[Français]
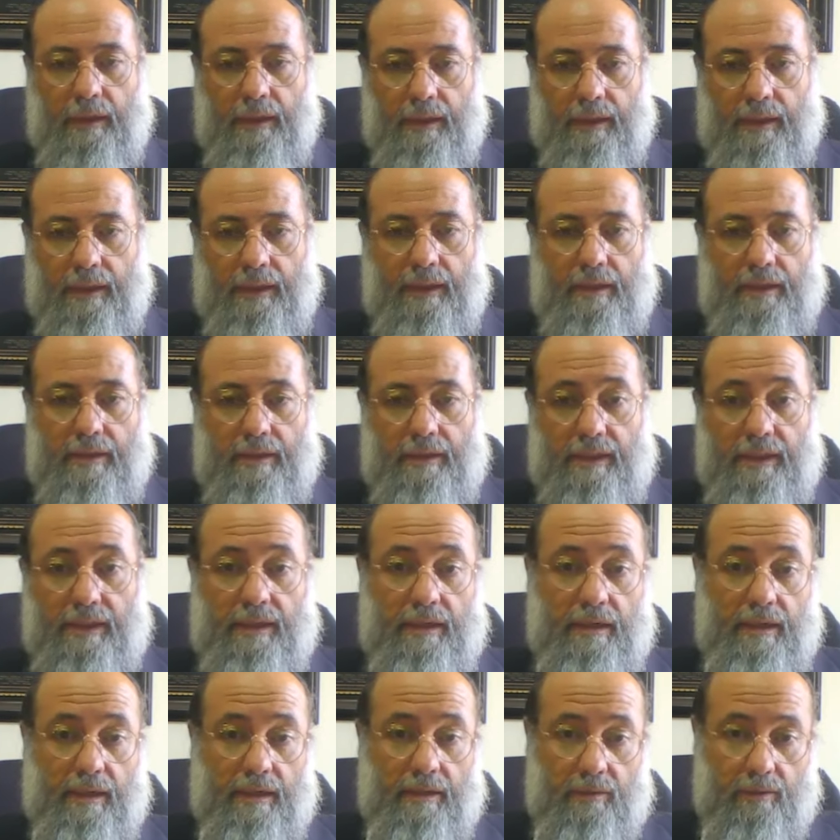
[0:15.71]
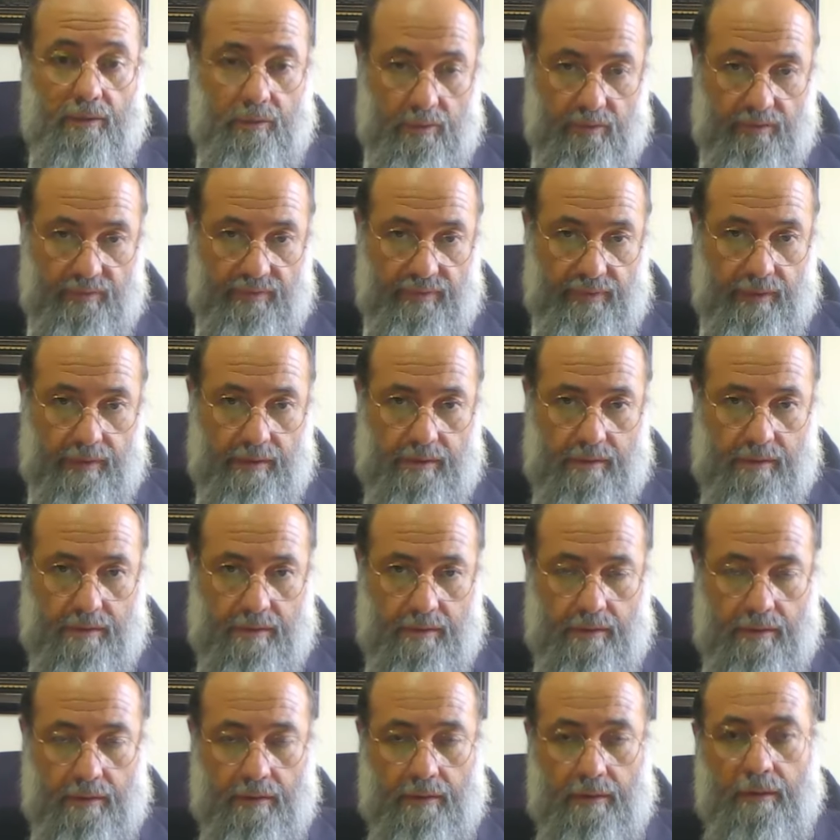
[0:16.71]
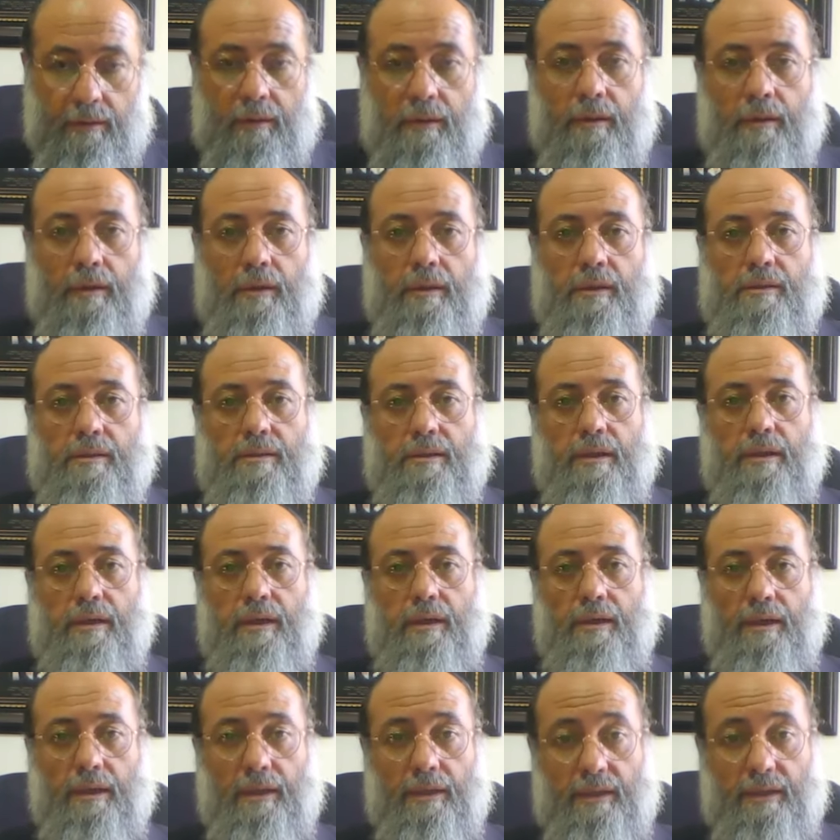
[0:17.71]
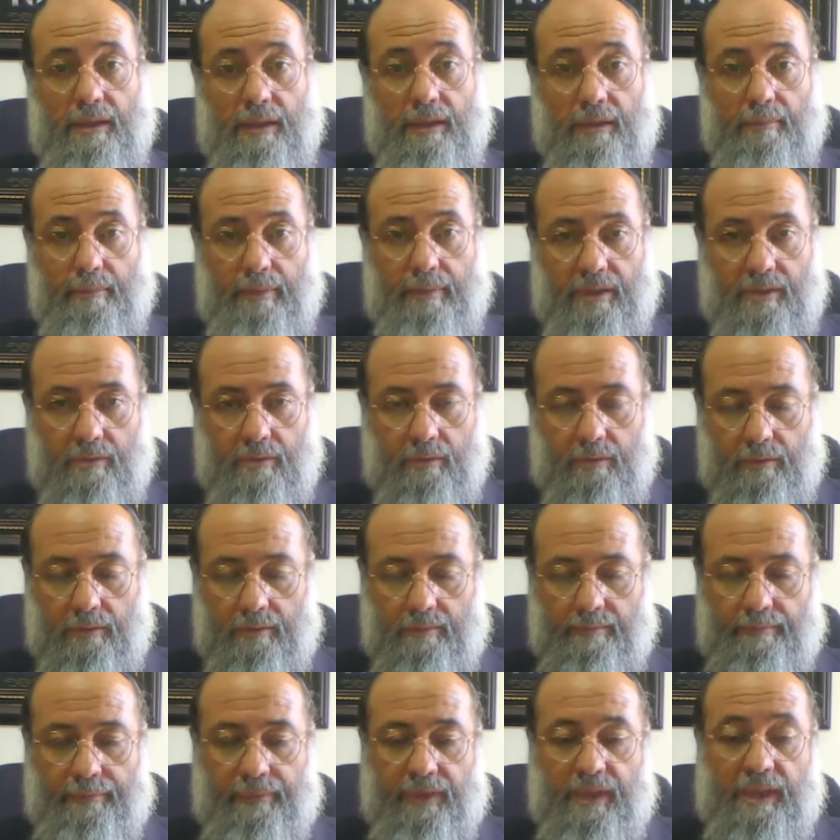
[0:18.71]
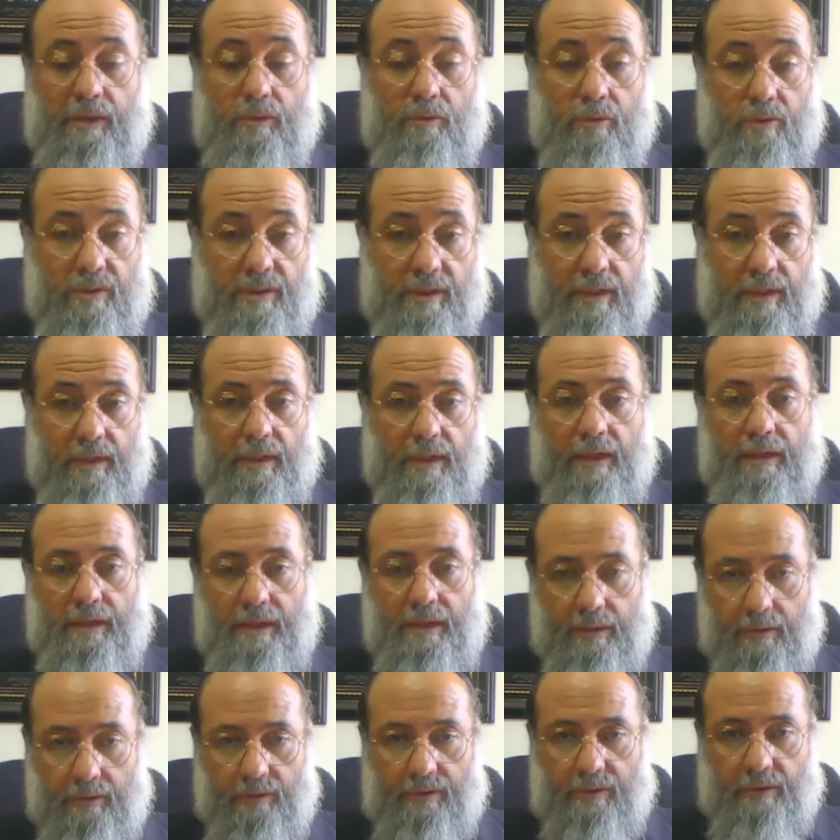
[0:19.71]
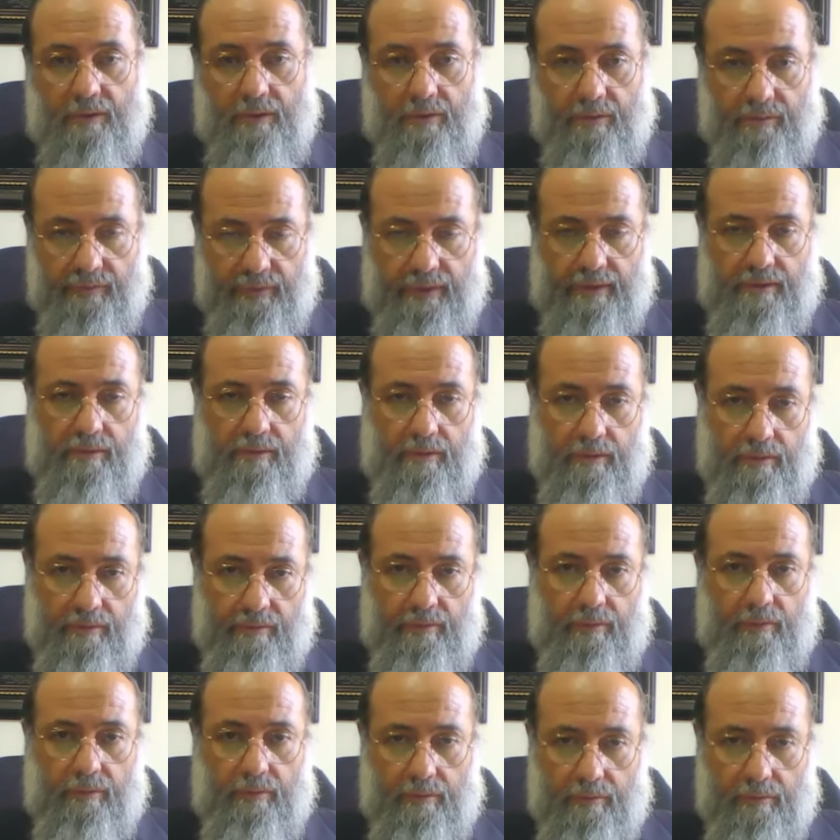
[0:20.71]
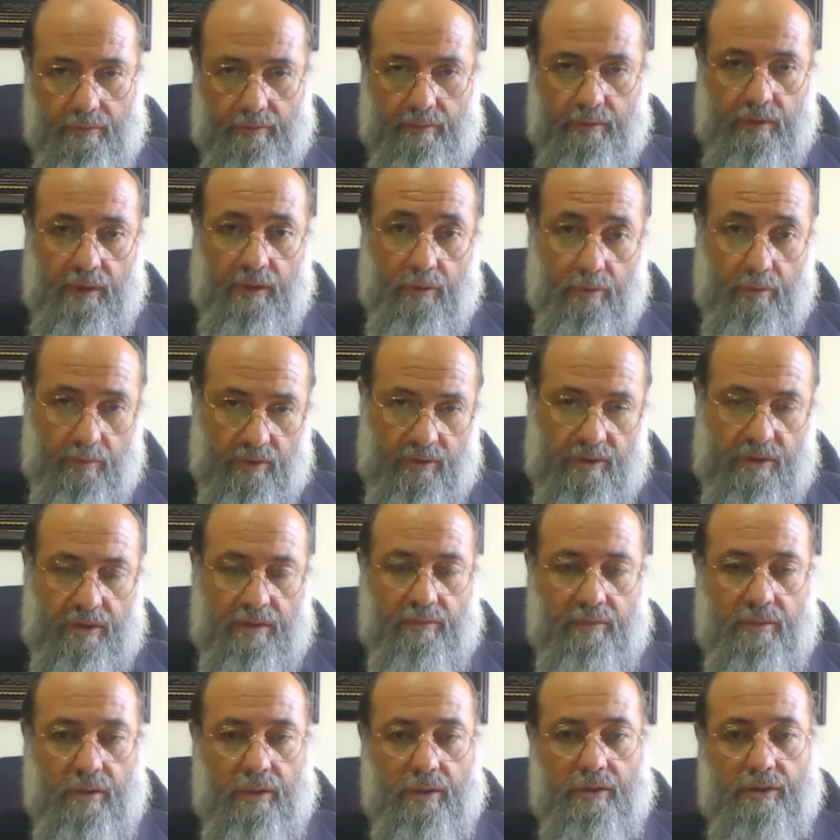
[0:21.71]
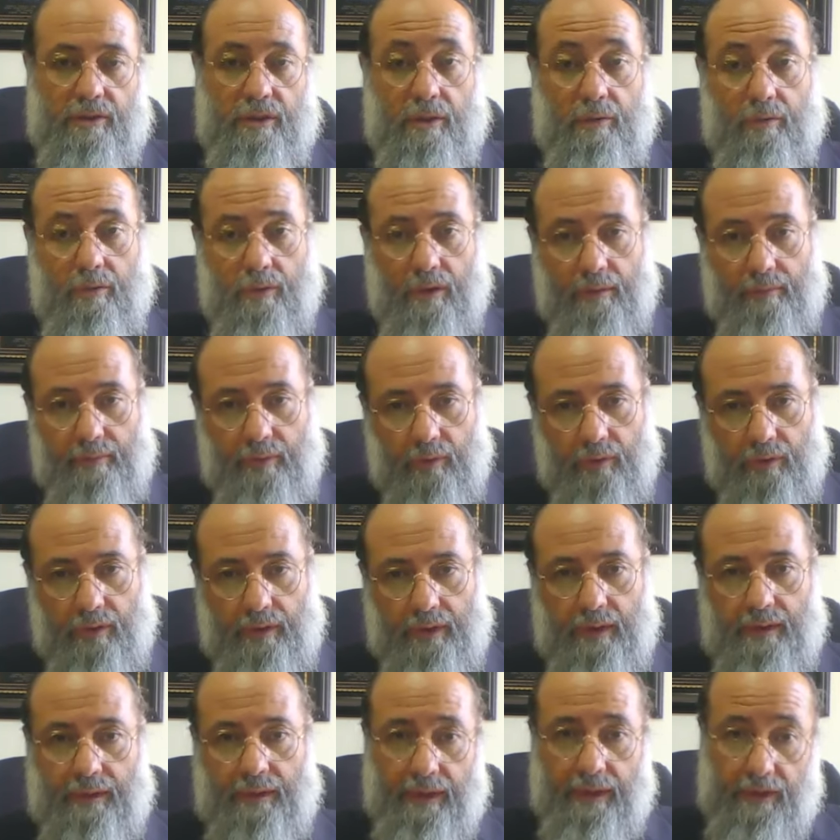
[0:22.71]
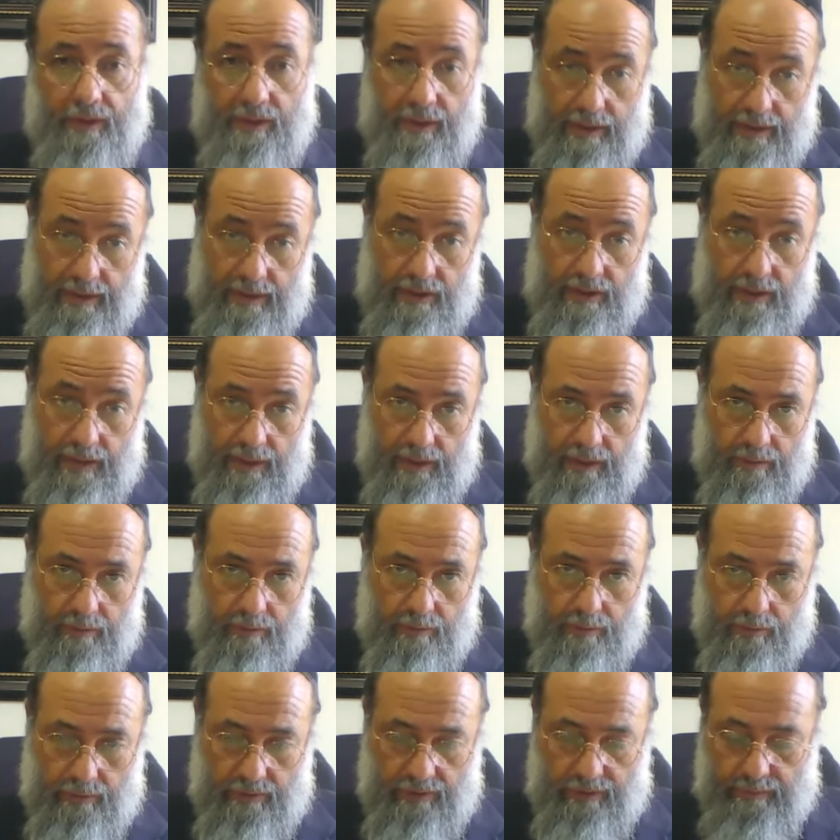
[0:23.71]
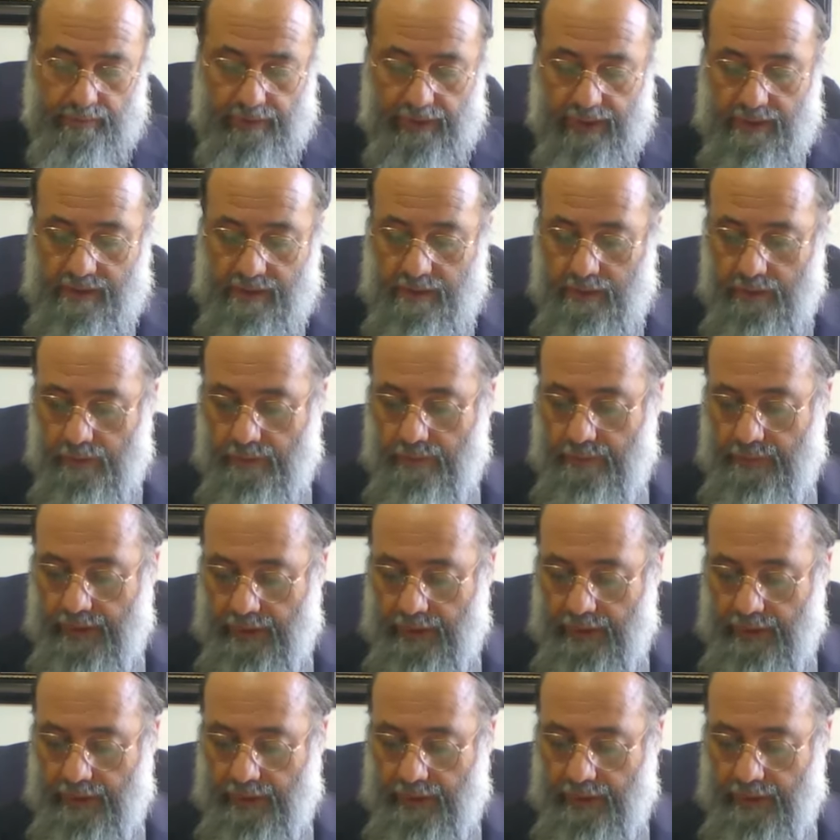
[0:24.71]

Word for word: Un guet qui est un tofes, c'est qu'un guet qui est pasoul. Qu'est-ce que c'est klal Qu'est-ce que c'est tofes On a vu, on a commencé à voir déjà que Rabbi Yochanan et Rish chacun donne son explication.